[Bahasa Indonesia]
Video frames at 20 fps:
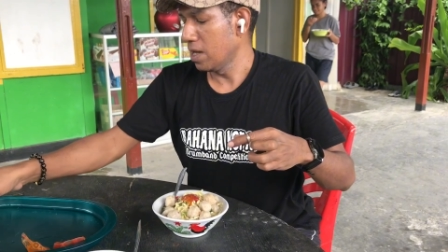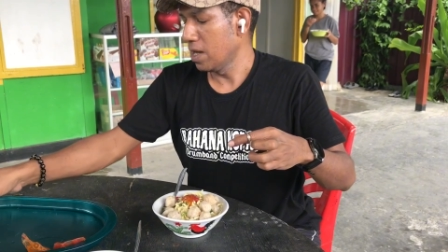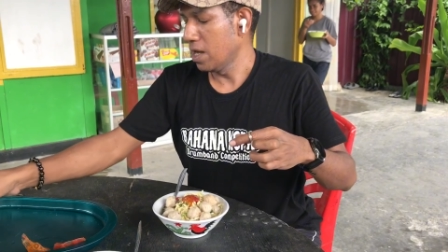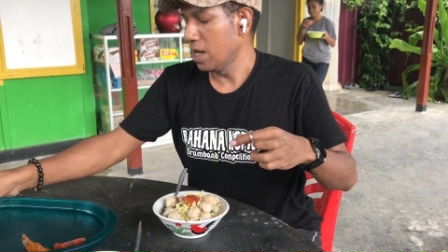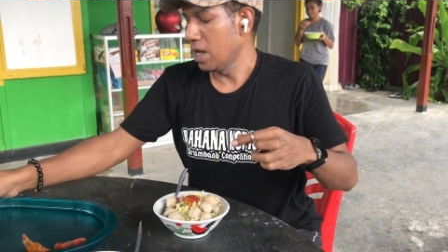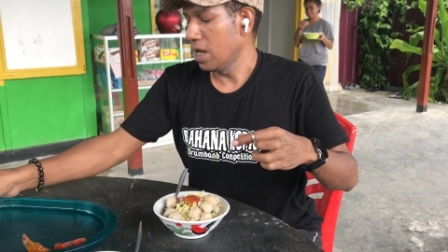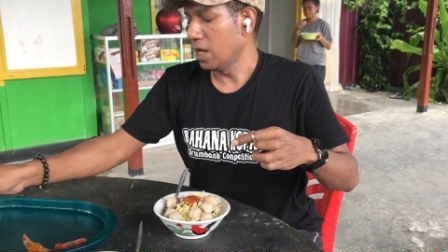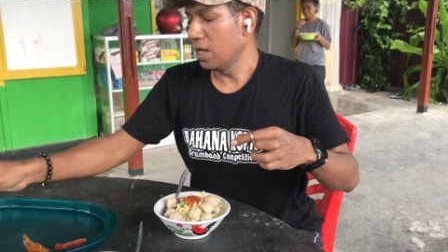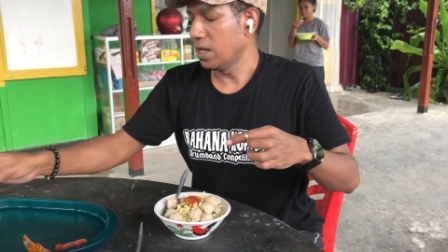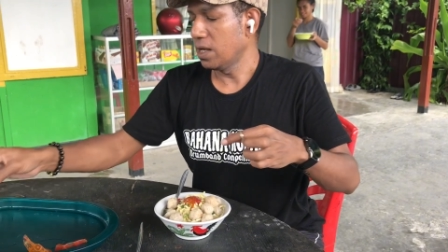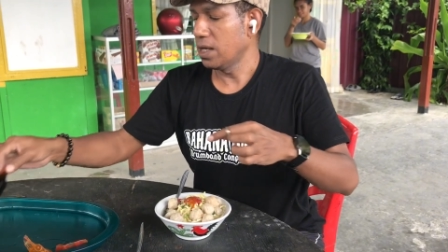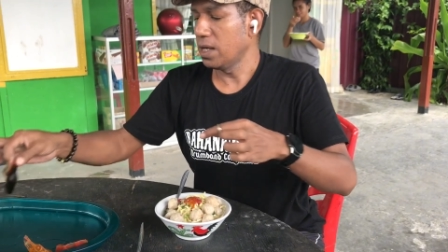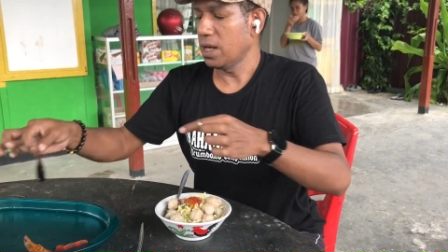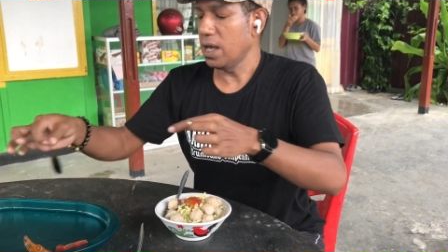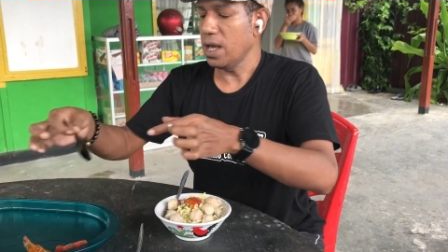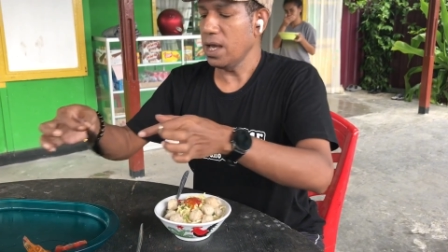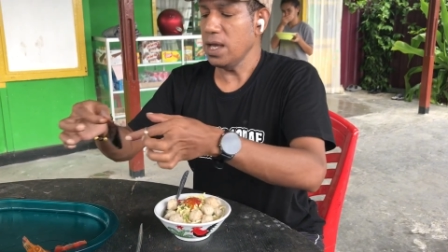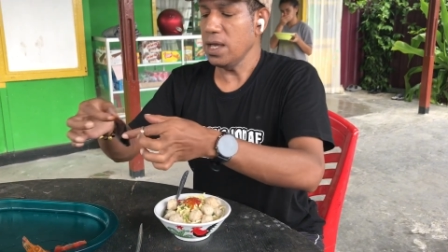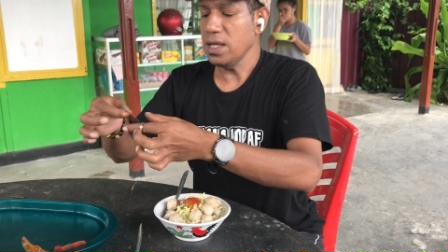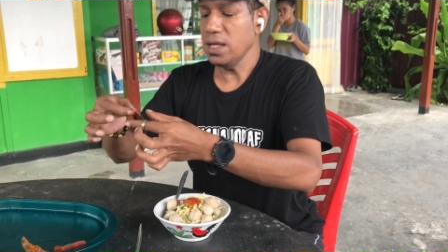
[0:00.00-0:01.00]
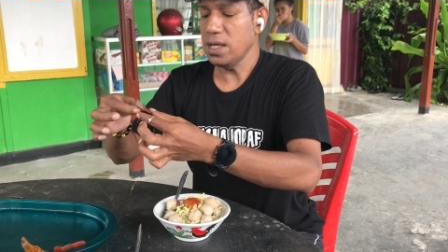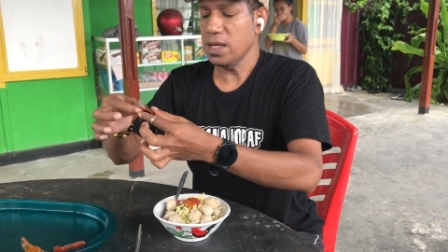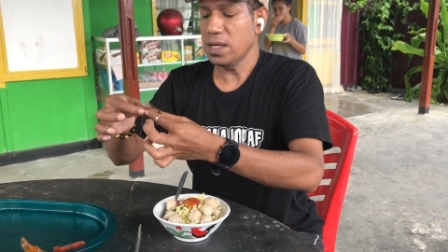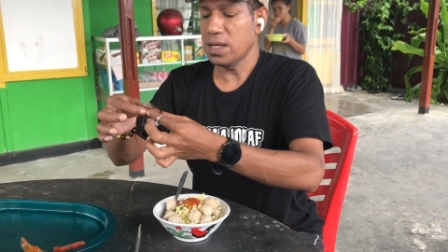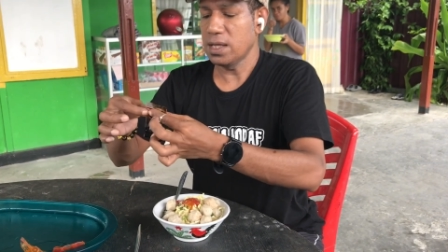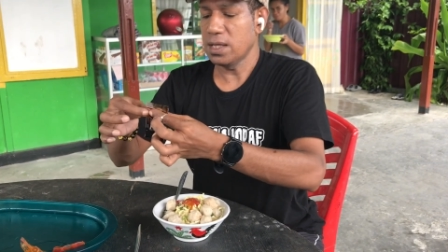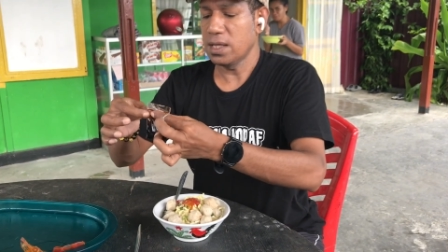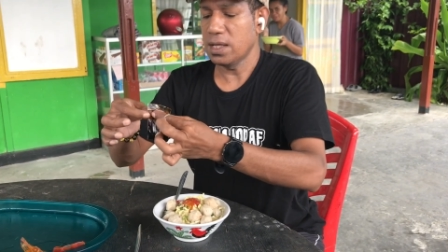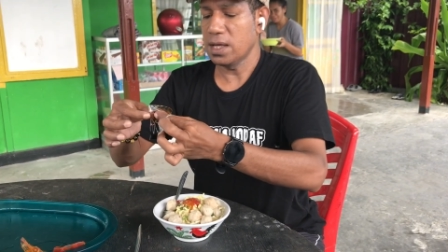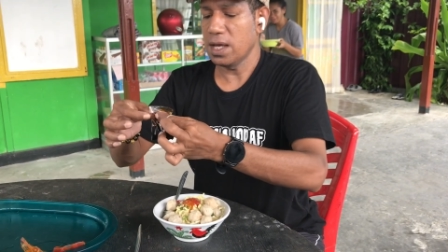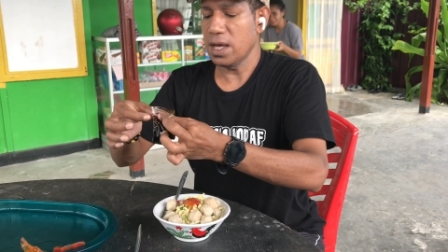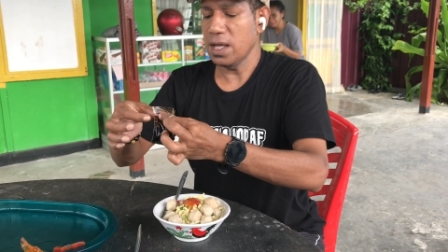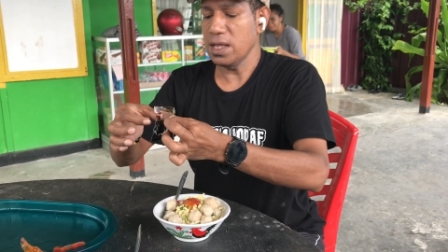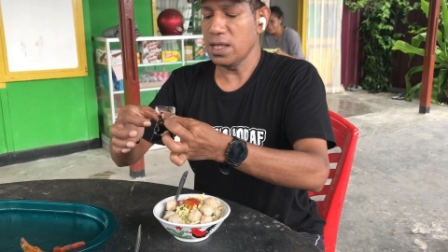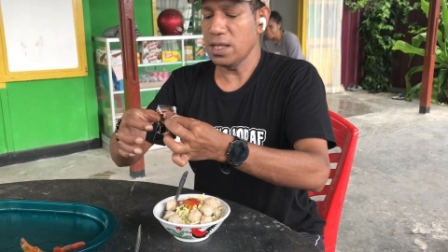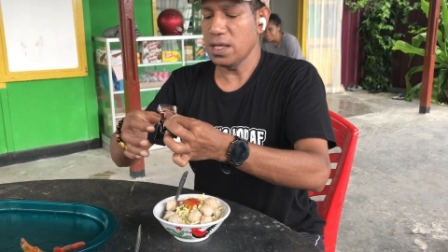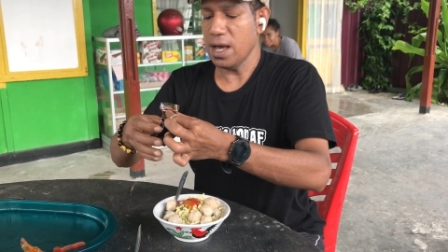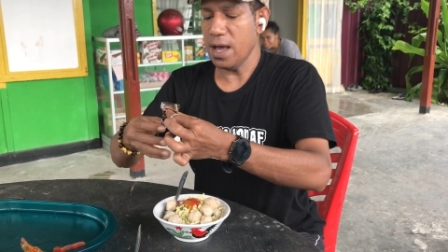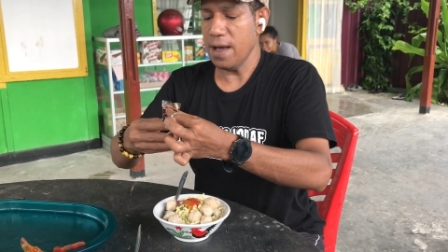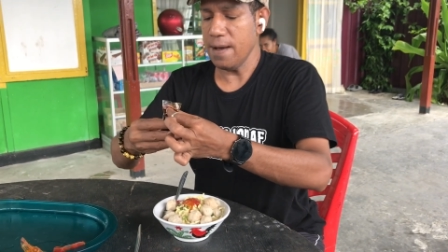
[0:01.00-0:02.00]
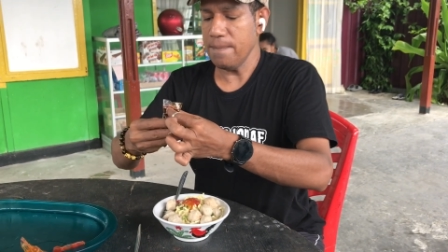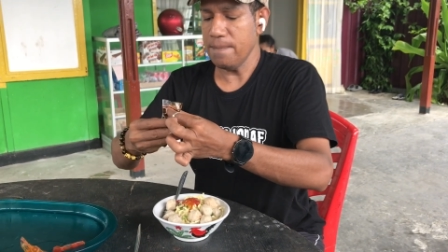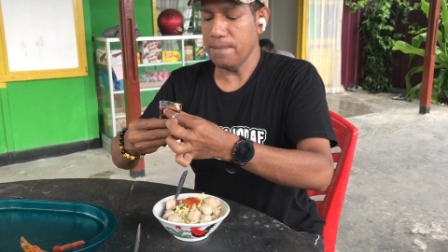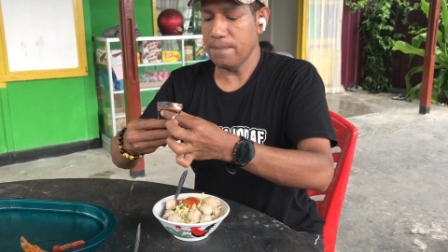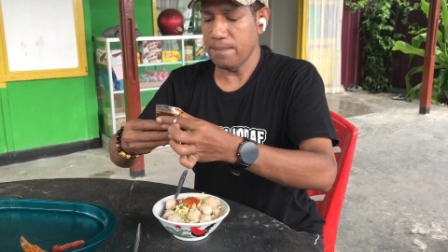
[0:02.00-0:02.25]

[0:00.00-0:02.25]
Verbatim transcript: Wow. Okay, kecap.